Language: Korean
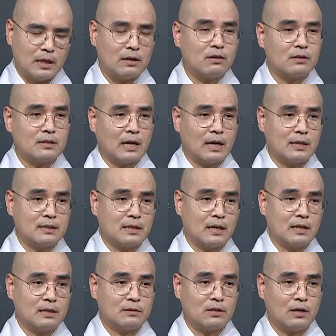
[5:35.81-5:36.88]
테러를 당할
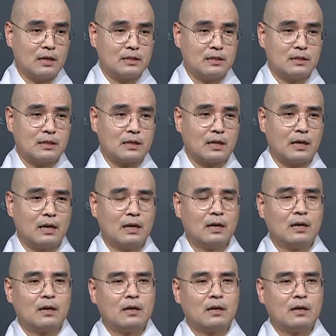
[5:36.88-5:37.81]
상황이 처해지니까